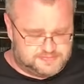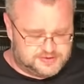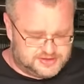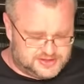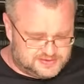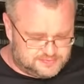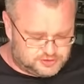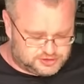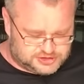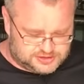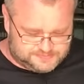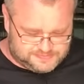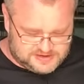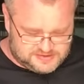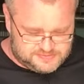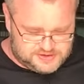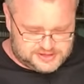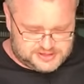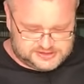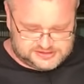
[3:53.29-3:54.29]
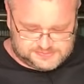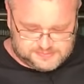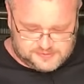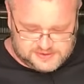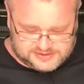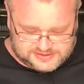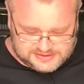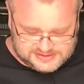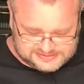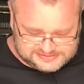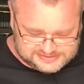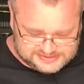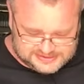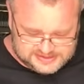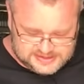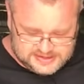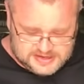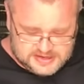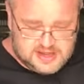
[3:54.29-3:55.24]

потому что по мере эксплуатации